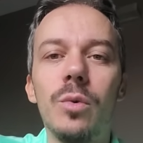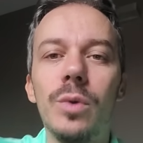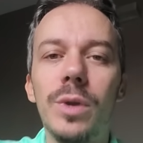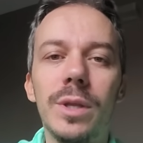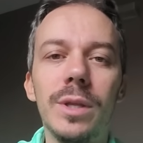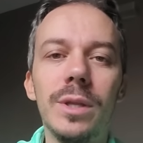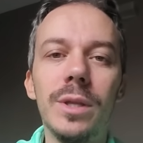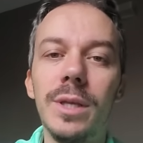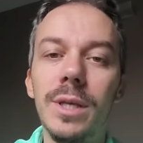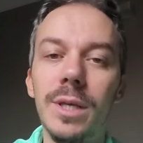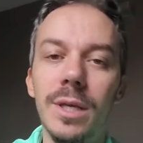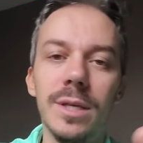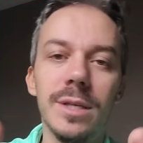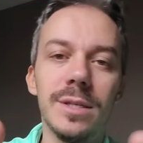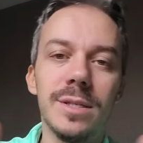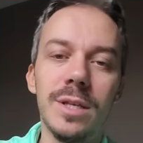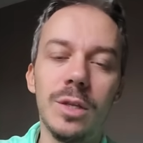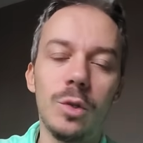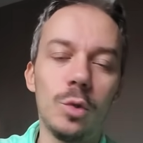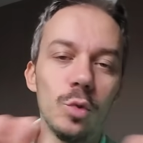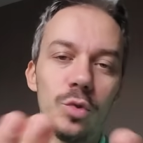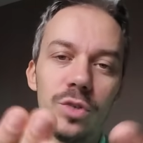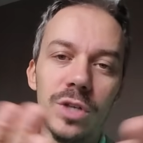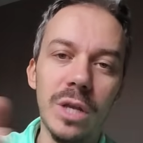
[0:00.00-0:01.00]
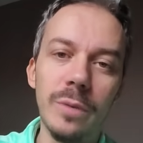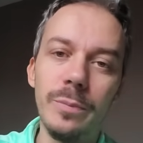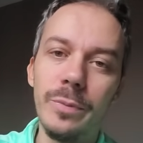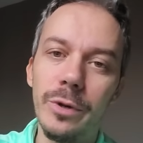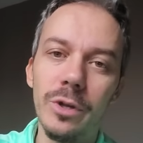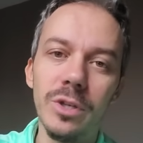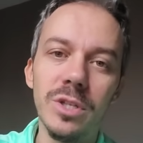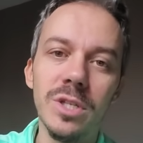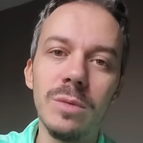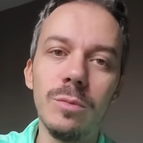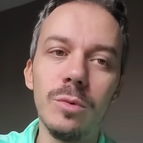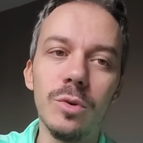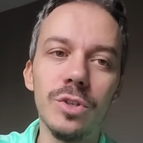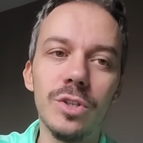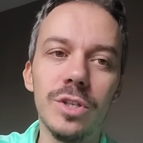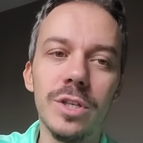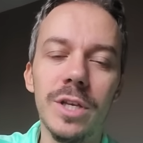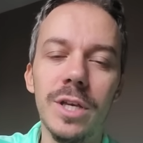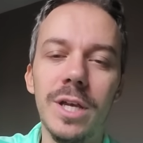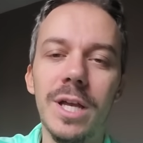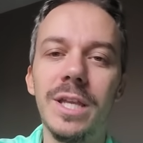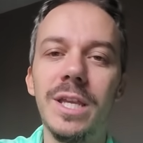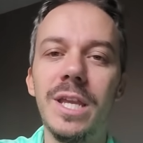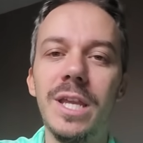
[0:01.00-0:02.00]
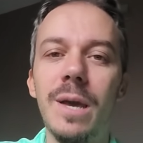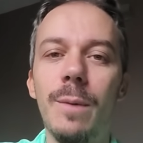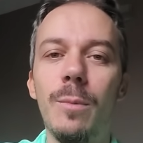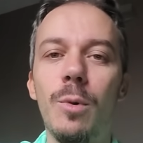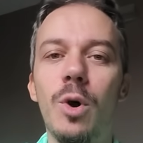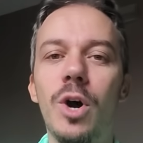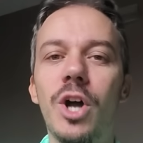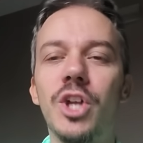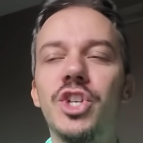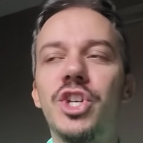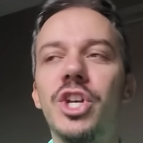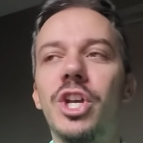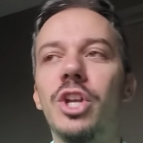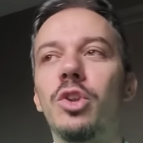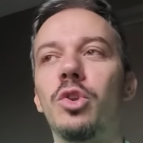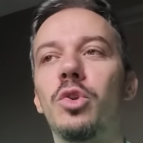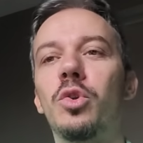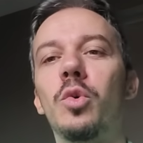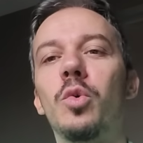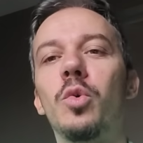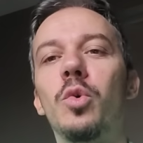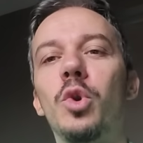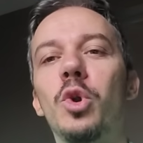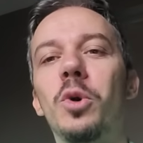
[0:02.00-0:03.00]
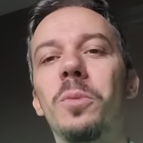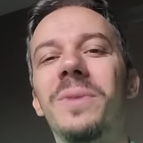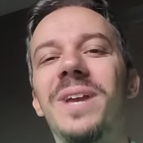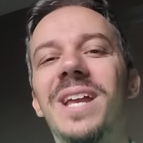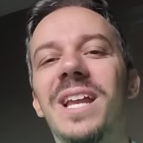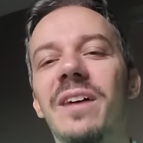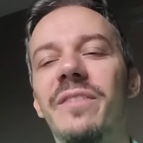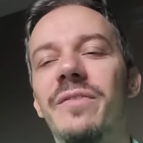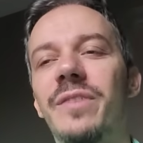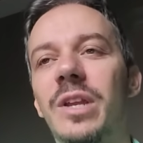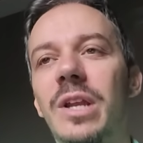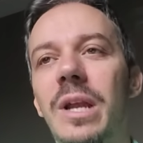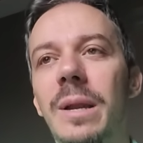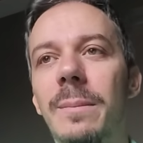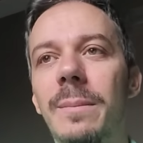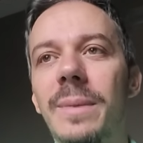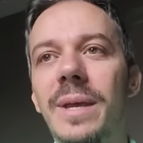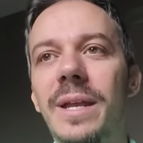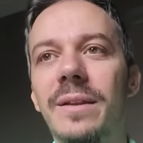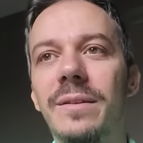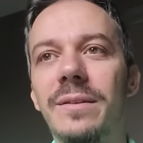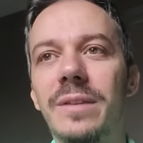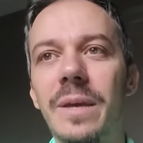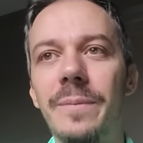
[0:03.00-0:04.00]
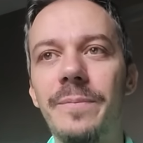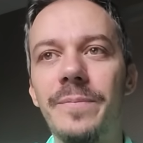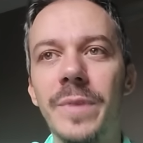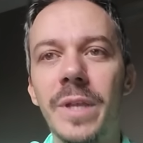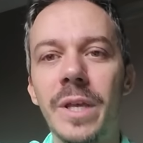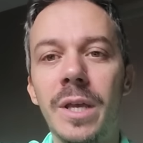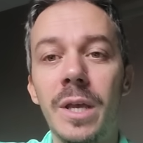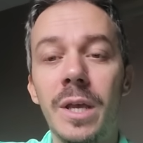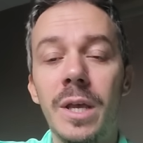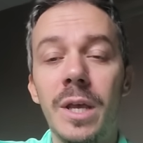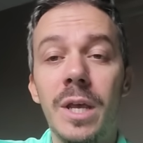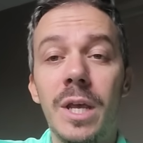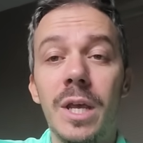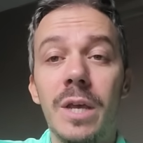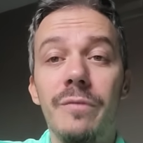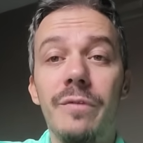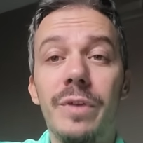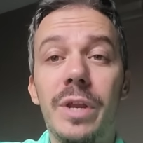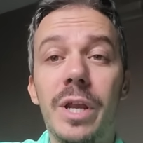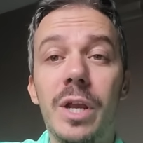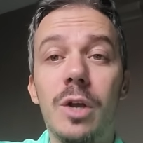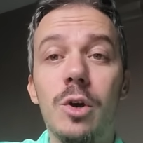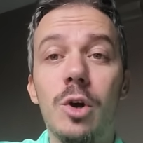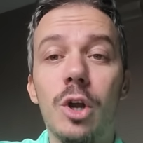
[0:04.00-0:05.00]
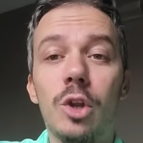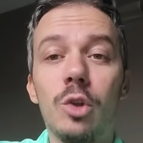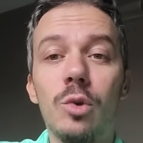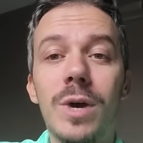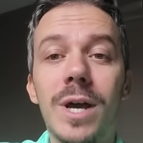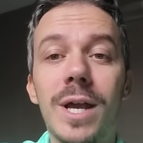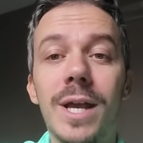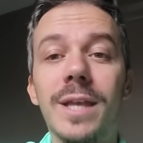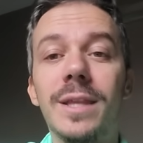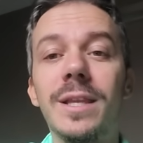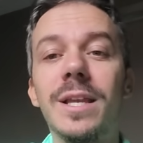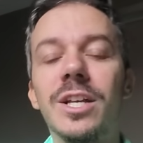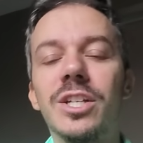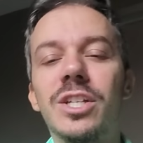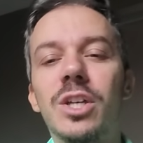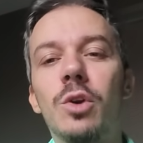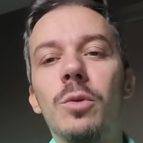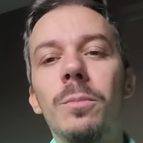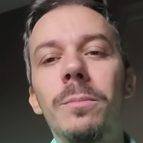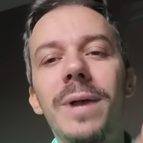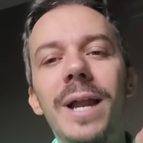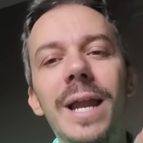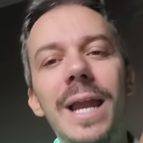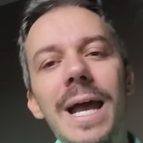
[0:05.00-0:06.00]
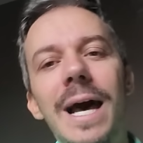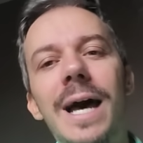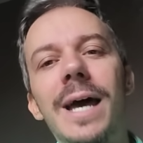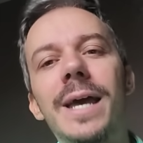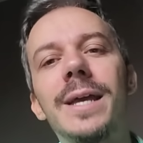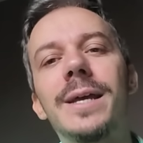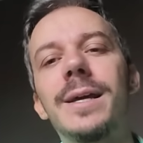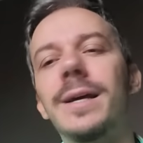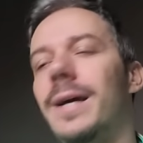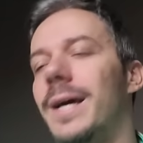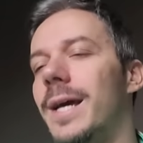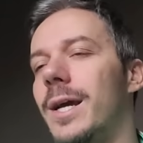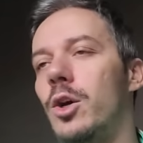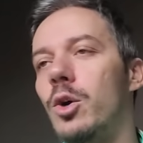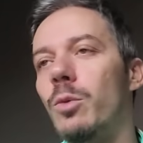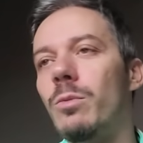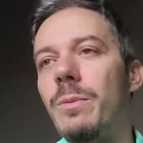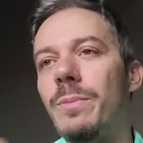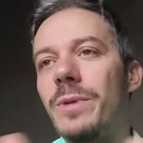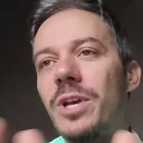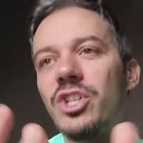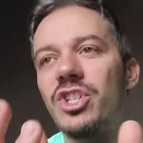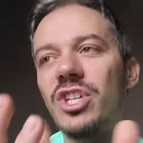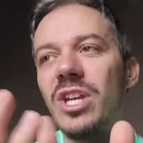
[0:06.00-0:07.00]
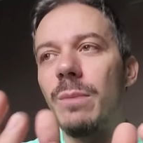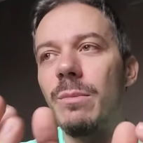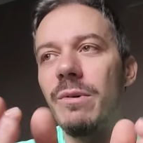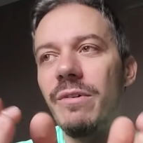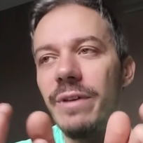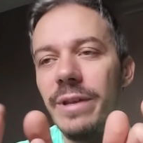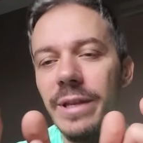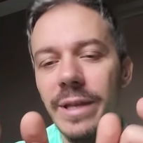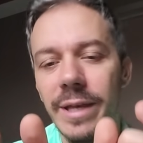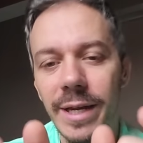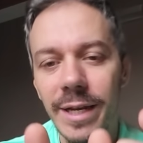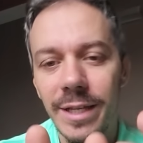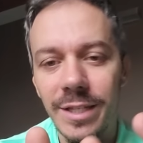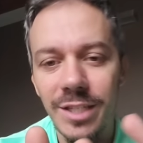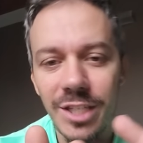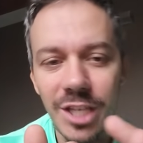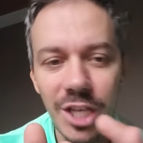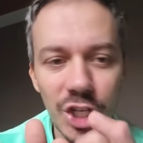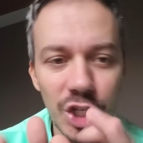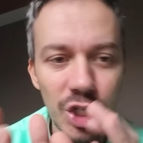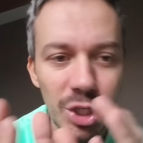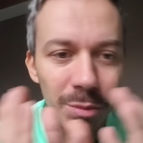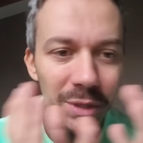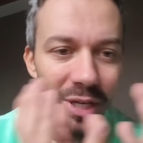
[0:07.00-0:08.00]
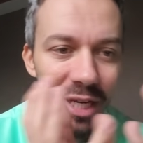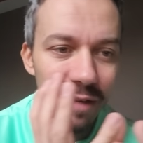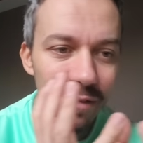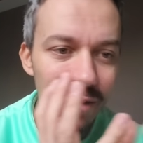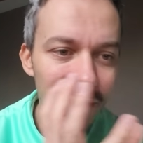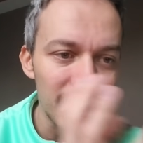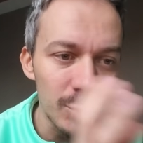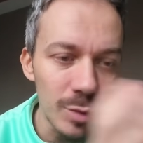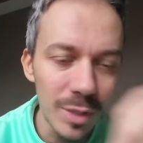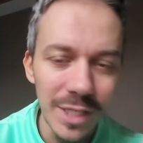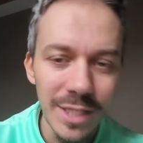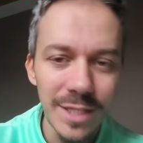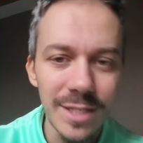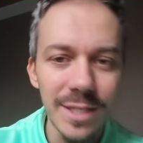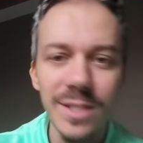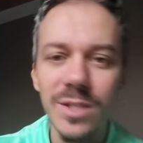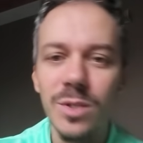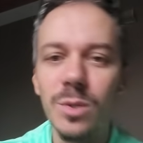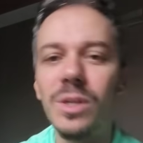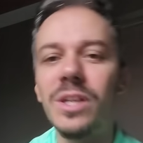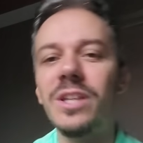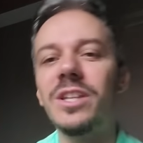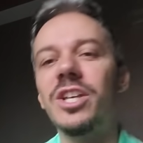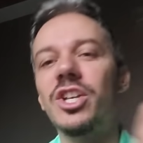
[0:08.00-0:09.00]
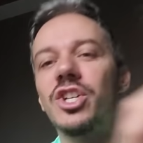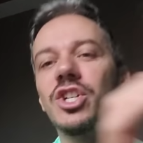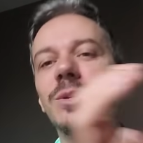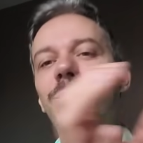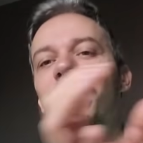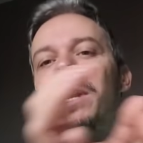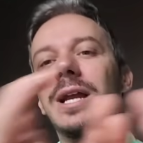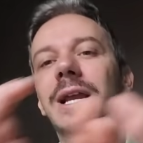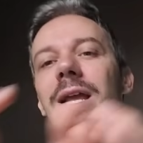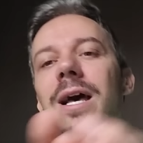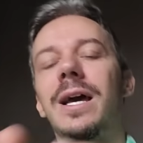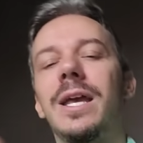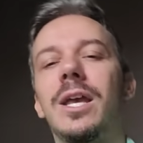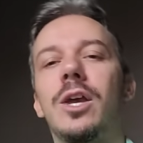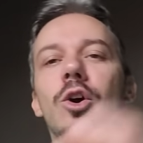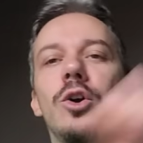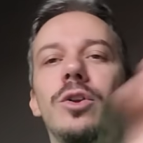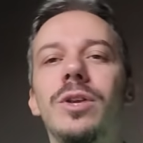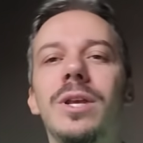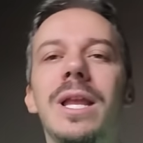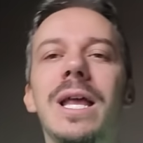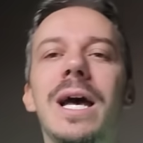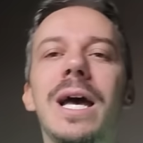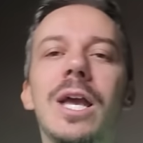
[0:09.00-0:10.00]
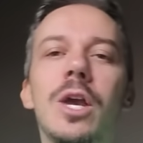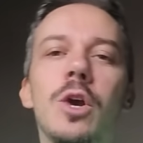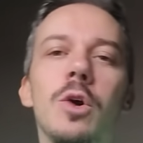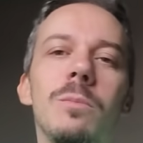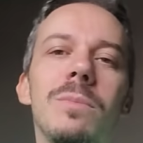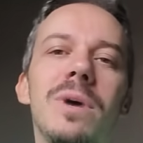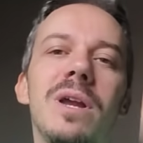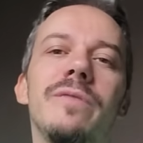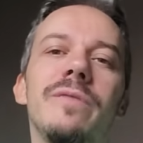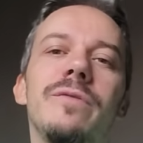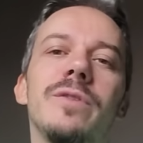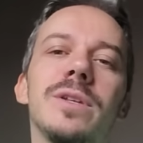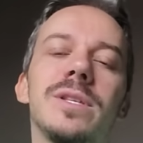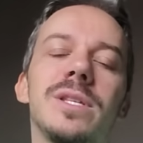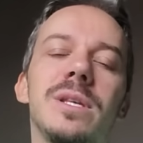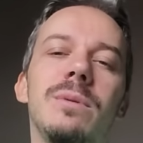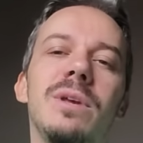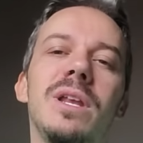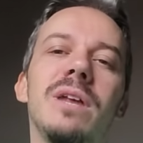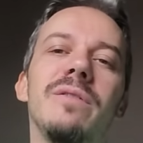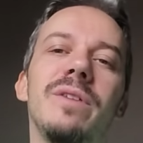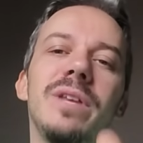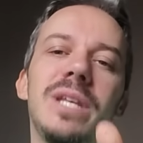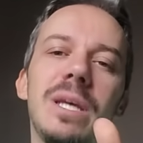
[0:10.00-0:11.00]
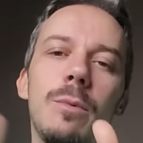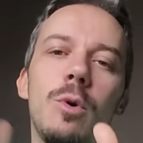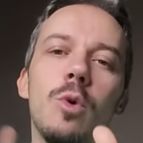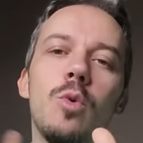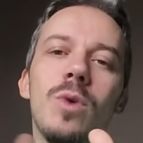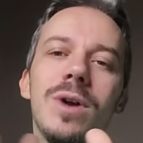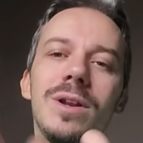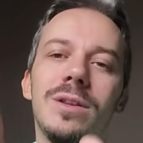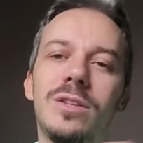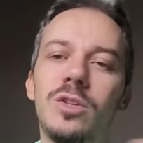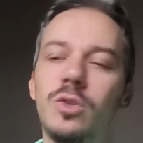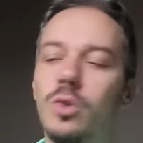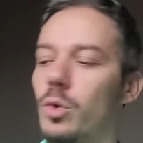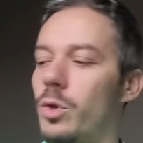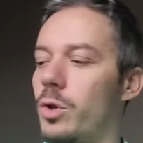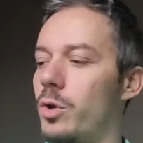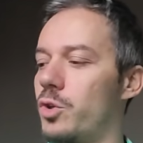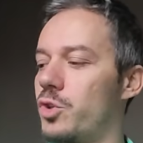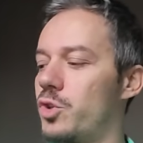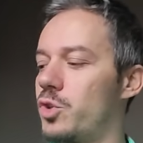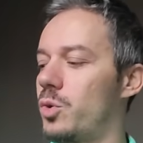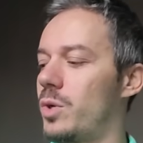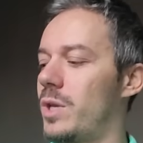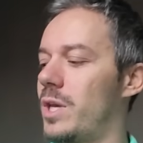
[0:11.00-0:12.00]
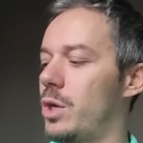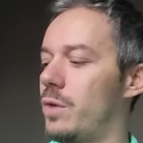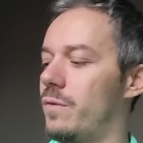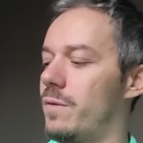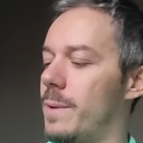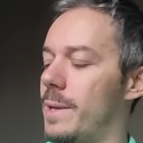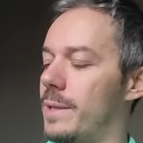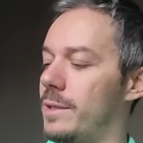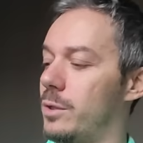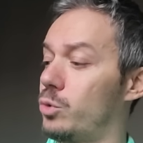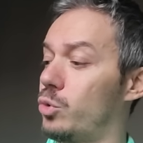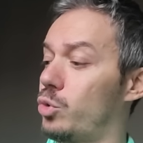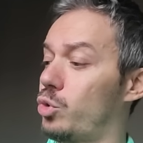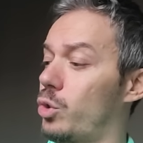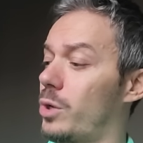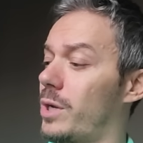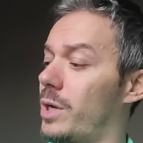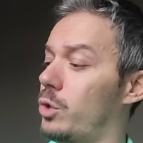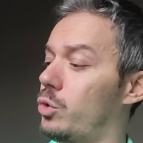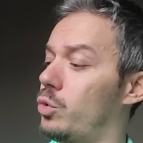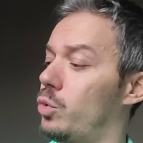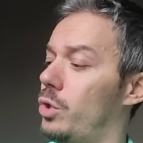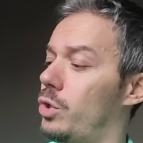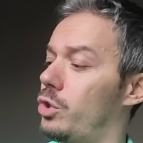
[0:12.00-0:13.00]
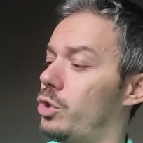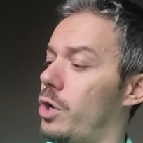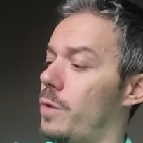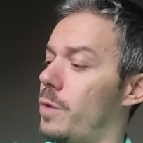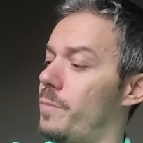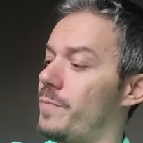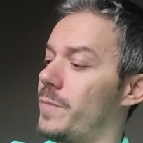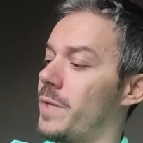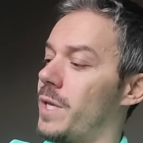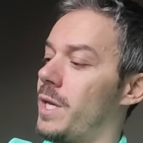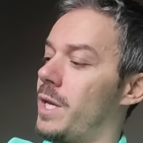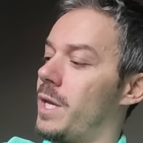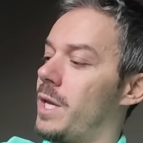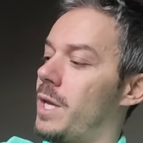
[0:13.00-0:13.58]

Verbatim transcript: quindi se tu sei il prossimo se andiamo a 101.000 finalmente. Vi ricordo anche di lasciare un bel like, ecco mi piacerebbe vedere 10.000 visualizzazioni, 10.000 like, ogni like è un bel forza Vediamo quanti sono i rossoneri, ovviamente tutto gratuito